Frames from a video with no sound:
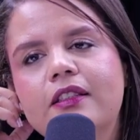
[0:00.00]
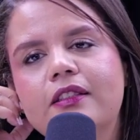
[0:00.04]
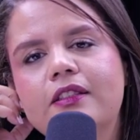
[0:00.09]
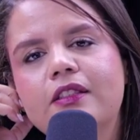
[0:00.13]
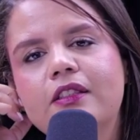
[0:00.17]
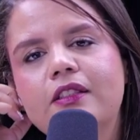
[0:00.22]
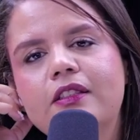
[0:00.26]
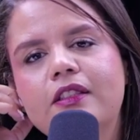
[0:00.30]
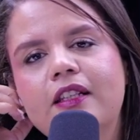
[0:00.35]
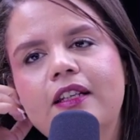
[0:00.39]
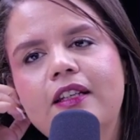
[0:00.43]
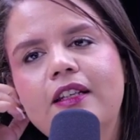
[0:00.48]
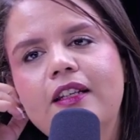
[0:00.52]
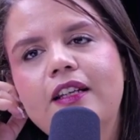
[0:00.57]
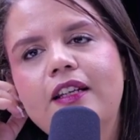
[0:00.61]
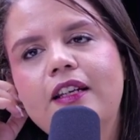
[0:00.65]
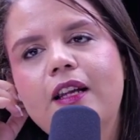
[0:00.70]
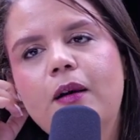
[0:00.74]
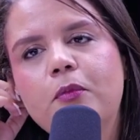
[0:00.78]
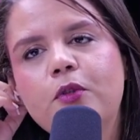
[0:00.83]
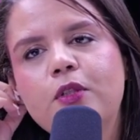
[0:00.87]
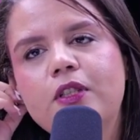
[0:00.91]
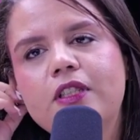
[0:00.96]
eh, la
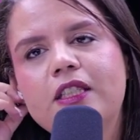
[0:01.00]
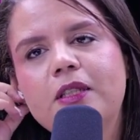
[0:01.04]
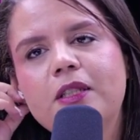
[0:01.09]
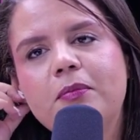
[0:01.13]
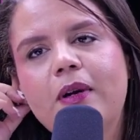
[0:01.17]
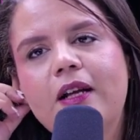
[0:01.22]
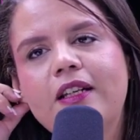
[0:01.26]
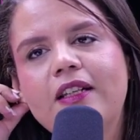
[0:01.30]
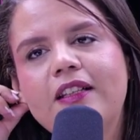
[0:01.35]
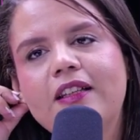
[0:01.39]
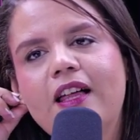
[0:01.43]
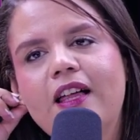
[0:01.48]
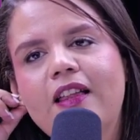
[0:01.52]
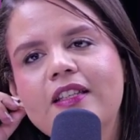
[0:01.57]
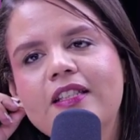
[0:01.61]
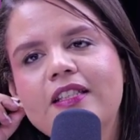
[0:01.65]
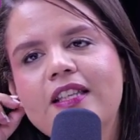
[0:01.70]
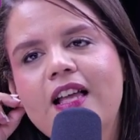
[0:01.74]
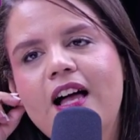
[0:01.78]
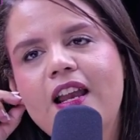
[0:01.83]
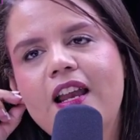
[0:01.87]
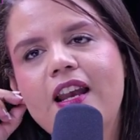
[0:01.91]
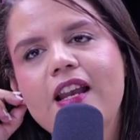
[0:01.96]
municipalidad de
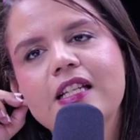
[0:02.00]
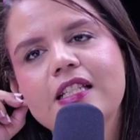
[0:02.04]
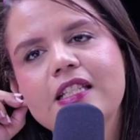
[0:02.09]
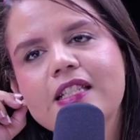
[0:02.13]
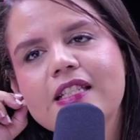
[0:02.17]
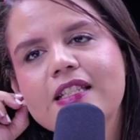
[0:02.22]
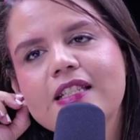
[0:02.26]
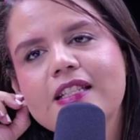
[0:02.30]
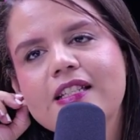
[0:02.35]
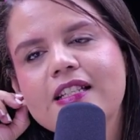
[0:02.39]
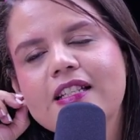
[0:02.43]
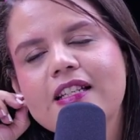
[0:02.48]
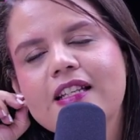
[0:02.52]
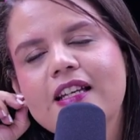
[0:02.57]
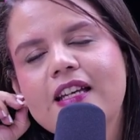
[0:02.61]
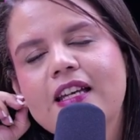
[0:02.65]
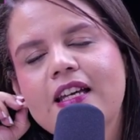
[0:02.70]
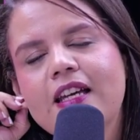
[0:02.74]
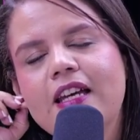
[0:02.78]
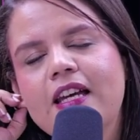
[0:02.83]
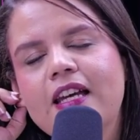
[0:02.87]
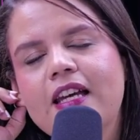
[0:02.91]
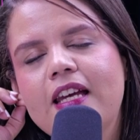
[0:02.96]
Salas.
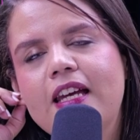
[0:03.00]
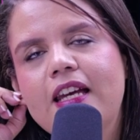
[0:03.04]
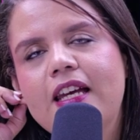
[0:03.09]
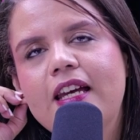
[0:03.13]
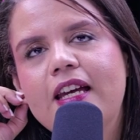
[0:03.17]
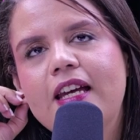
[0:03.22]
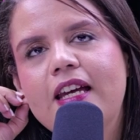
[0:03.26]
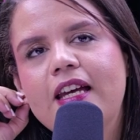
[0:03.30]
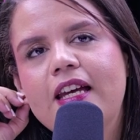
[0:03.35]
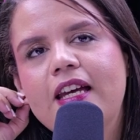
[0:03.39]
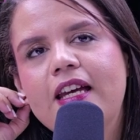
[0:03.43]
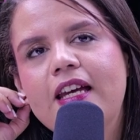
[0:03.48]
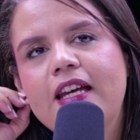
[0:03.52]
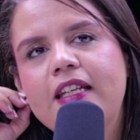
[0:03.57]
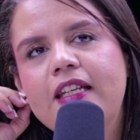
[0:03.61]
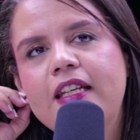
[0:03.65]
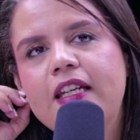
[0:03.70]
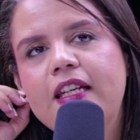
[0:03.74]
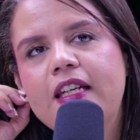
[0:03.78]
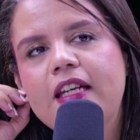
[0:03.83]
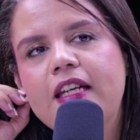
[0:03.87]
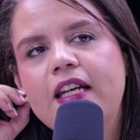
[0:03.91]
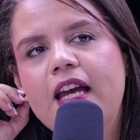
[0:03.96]
Eh,
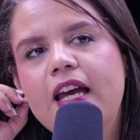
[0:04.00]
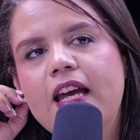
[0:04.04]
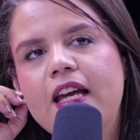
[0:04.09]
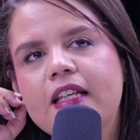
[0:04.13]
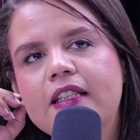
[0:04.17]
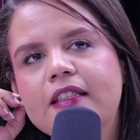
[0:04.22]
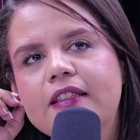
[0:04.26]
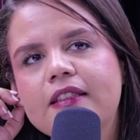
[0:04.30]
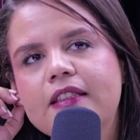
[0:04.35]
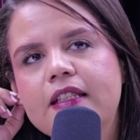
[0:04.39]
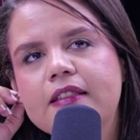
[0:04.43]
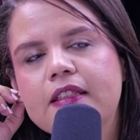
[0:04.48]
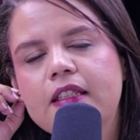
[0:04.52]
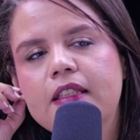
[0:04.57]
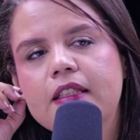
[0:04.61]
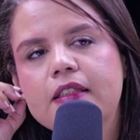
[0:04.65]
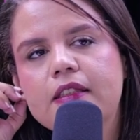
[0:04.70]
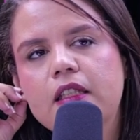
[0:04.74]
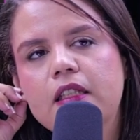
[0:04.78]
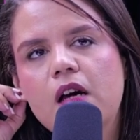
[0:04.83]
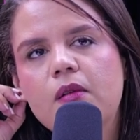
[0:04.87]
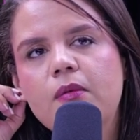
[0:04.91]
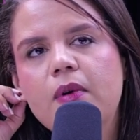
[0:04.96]
y esta serie
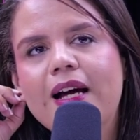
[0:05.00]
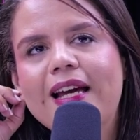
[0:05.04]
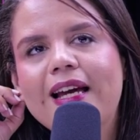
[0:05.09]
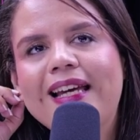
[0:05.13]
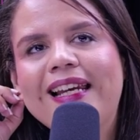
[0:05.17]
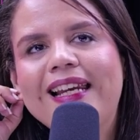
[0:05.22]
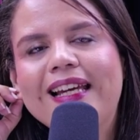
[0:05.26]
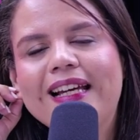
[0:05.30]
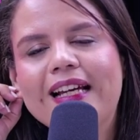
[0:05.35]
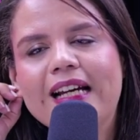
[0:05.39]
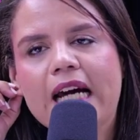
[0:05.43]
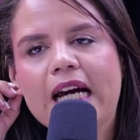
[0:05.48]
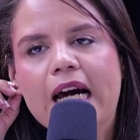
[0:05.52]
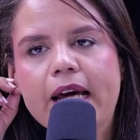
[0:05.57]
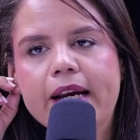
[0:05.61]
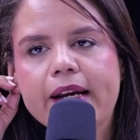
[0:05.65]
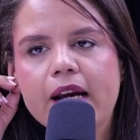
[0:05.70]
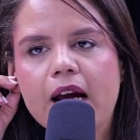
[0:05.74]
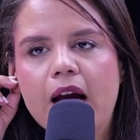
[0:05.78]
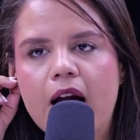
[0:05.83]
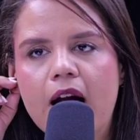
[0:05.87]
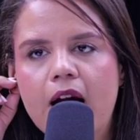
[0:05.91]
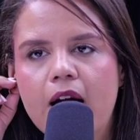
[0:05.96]
se llama El
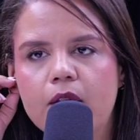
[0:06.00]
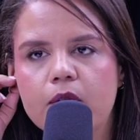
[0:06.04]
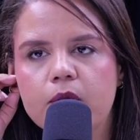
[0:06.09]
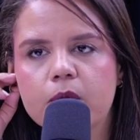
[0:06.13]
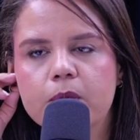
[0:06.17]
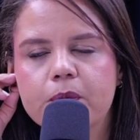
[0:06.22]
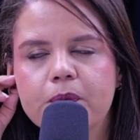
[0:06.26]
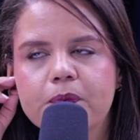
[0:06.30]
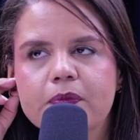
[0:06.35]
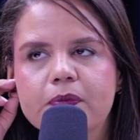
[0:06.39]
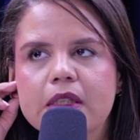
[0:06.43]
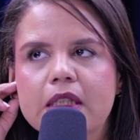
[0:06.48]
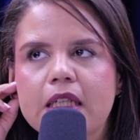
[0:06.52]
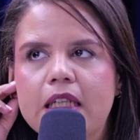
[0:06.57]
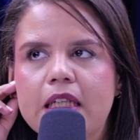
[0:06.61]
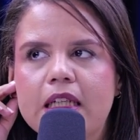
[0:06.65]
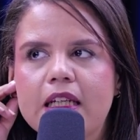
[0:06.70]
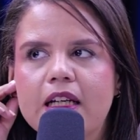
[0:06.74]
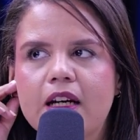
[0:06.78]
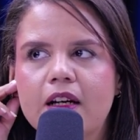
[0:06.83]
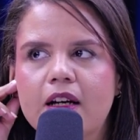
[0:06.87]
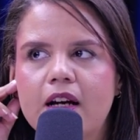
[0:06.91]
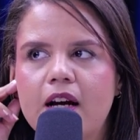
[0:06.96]
Encargado. El
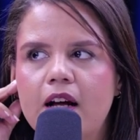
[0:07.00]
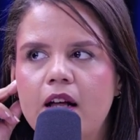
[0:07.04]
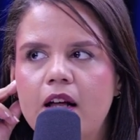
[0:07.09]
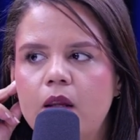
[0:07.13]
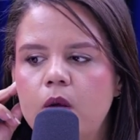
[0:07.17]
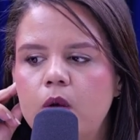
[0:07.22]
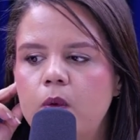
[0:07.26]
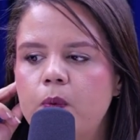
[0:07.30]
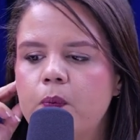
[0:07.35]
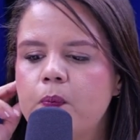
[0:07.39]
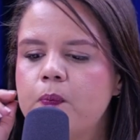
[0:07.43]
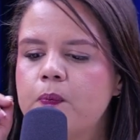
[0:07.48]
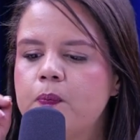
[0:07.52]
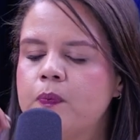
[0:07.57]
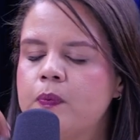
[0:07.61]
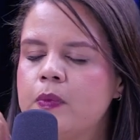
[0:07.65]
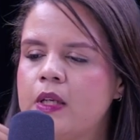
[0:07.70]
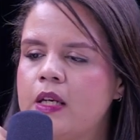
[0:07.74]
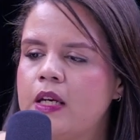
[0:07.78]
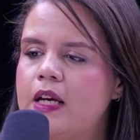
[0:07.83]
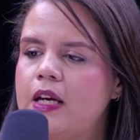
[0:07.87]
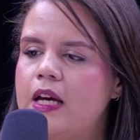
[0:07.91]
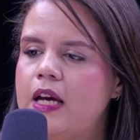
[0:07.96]
Encargado
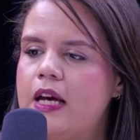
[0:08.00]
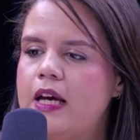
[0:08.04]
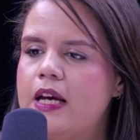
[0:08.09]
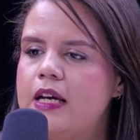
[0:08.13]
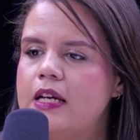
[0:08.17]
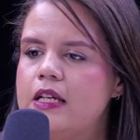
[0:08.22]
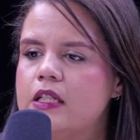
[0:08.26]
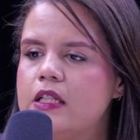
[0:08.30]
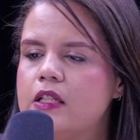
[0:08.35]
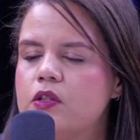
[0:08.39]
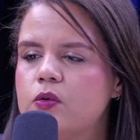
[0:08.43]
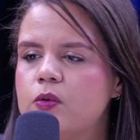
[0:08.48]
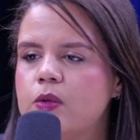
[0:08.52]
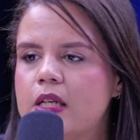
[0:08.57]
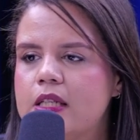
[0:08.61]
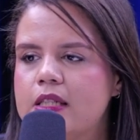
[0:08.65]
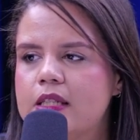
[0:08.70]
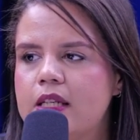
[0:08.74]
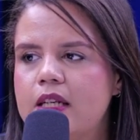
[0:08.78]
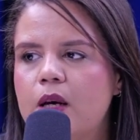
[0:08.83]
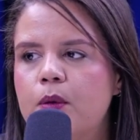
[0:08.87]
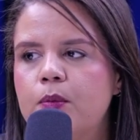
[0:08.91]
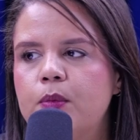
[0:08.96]
es una
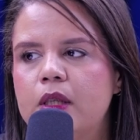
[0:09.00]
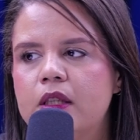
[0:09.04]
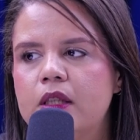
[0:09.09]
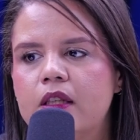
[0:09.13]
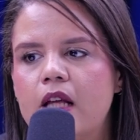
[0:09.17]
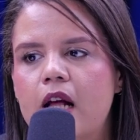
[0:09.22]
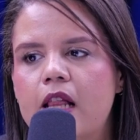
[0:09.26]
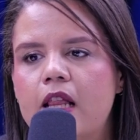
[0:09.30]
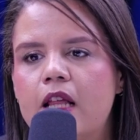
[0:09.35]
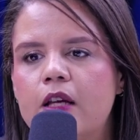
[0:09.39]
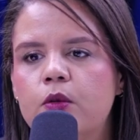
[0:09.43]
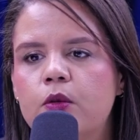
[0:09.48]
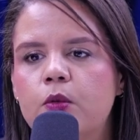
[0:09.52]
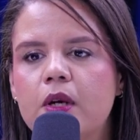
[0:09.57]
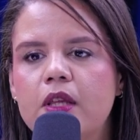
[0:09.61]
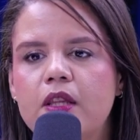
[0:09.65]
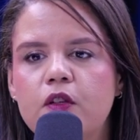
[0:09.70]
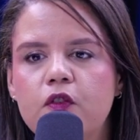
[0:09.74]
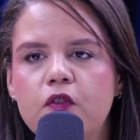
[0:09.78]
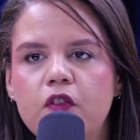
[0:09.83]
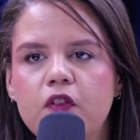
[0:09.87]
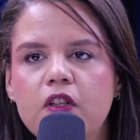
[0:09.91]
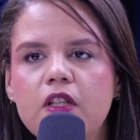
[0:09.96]
serie ambientada en un
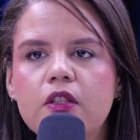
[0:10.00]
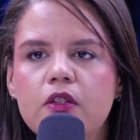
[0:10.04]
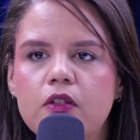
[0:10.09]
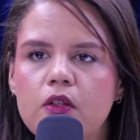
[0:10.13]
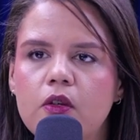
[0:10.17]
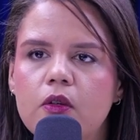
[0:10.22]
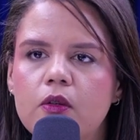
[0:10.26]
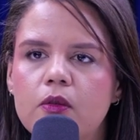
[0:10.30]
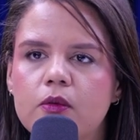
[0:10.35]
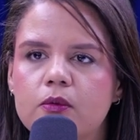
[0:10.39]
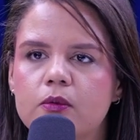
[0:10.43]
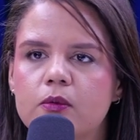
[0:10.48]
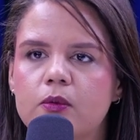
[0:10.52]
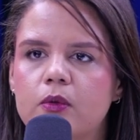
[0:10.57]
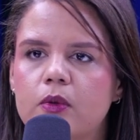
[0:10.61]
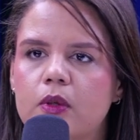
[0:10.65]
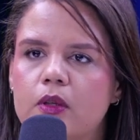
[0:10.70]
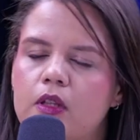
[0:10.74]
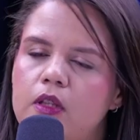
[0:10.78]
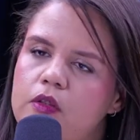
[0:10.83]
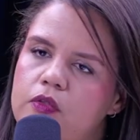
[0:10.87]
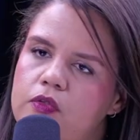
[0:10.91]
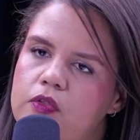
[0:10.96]
edificio, un
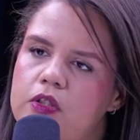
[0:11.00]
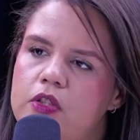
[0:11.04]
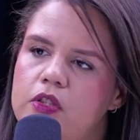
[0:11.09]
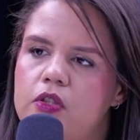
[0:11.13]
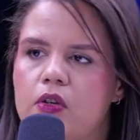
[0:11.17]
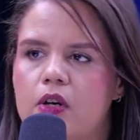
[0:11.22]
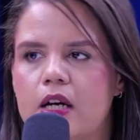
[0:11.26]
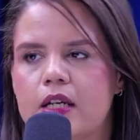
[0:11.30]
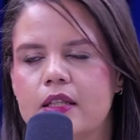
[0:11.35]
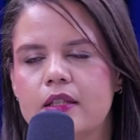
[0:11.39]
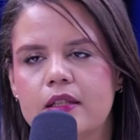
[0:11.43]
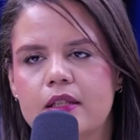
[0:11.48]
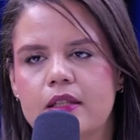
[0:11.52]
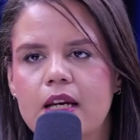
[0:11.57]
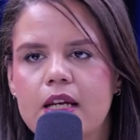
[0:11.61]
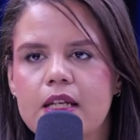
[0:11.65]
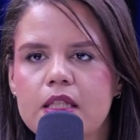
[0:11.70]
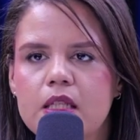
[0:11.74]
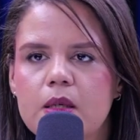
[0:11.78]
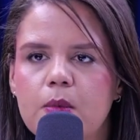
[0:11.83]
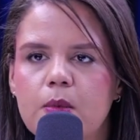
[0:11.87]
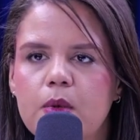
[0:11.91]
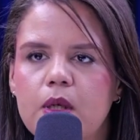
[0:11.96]
edificio
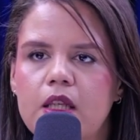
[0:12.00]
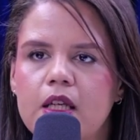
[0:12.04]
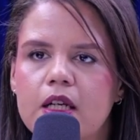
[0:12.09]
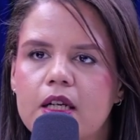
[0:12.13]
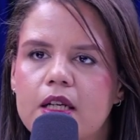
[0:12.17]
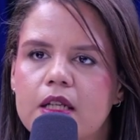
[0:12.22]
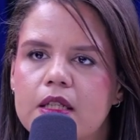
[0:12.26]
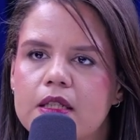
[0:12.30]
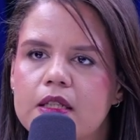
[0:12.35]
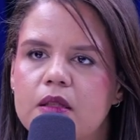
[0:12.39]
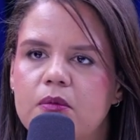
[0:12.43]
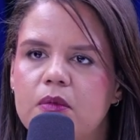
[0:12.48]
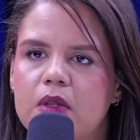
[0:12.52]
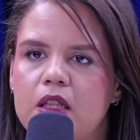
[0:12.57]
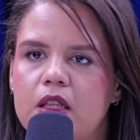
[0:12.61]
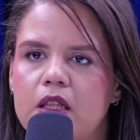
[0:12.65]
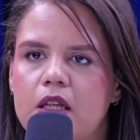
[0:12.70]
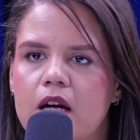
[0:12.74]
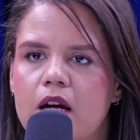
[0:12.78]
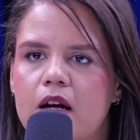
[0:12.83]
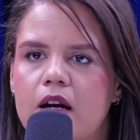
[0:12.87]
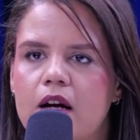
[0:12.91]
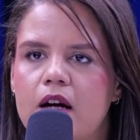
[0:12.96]
clase media, clase
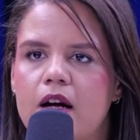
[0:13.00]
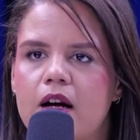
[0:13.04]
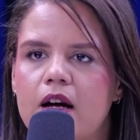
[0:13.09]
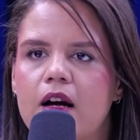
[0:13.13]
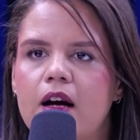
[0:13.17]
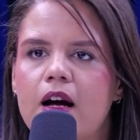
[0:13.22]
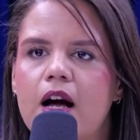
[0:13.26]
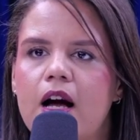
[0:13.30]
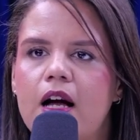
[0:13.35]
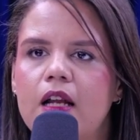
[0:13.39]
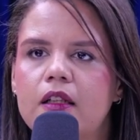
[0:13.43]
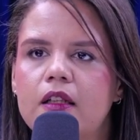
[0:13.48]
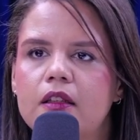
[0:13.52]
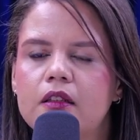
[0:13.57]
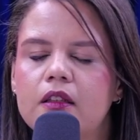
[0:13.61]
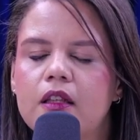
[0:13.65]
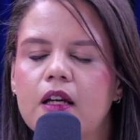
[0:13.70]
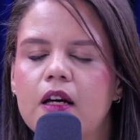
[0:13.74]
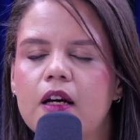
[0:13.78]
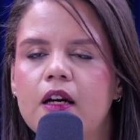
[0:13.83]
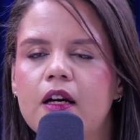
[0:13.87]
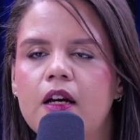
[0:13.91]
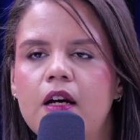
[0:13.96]
media
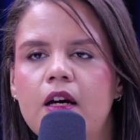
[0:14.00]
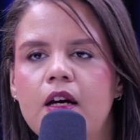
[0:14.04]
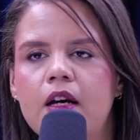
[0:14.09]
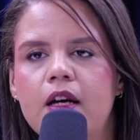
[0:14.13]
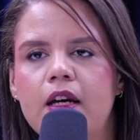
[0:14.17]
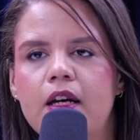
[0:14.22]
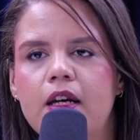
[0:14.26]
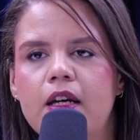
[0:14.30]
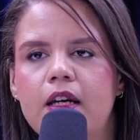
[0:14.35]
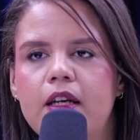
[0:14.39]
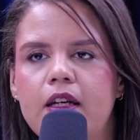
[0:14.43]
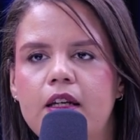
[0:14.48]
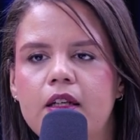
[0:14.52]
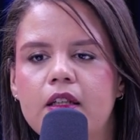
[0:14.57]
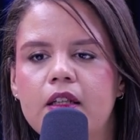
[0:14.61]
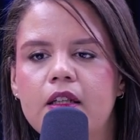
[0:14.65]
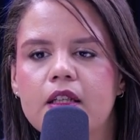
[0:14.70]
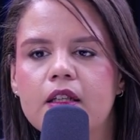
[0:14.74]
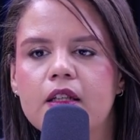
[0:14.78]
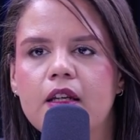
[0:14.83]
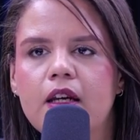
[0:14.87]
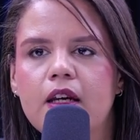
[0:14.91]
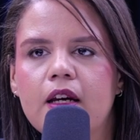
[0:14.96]
alta
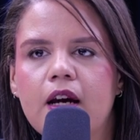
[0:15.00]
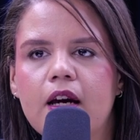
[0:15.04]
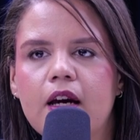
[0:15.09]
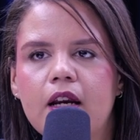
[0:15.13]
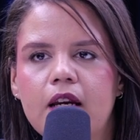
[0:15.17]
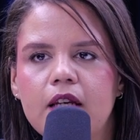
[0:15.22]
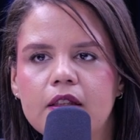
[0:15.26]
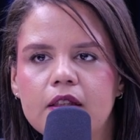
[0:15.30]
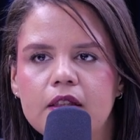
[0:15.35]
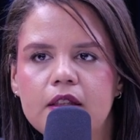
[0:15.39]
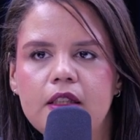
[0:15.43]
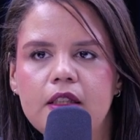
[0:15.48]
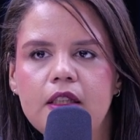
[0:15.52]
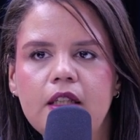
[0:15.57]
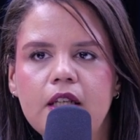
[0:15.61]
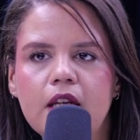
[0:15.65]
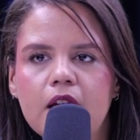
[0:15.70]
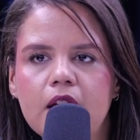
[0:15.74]
en, en Argentina,